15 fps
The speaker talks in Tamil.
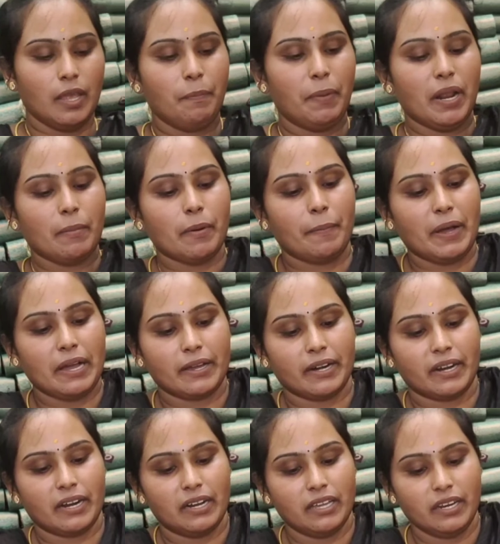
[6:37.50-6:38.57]
இப்போ நம்ம பார்க்குற
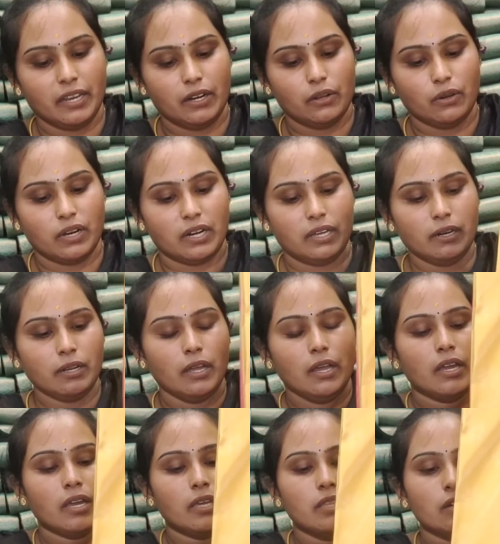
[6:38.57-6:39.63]
கலர் எல்லோ கலர்
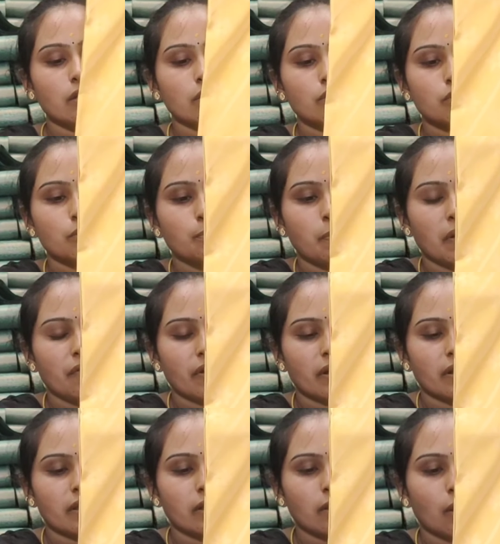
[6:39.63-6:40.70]
இதுக்கு
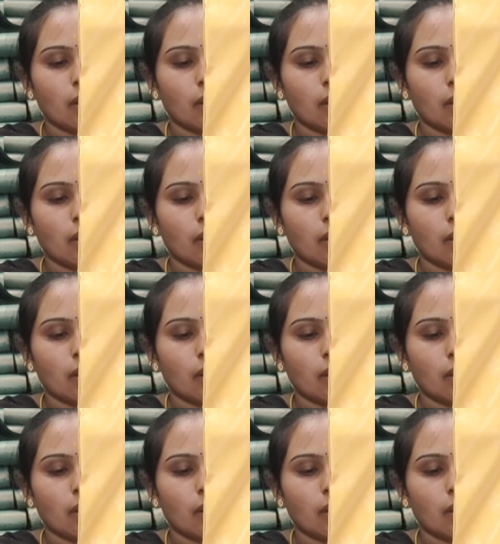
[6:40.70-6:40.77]
சூப்பர்வான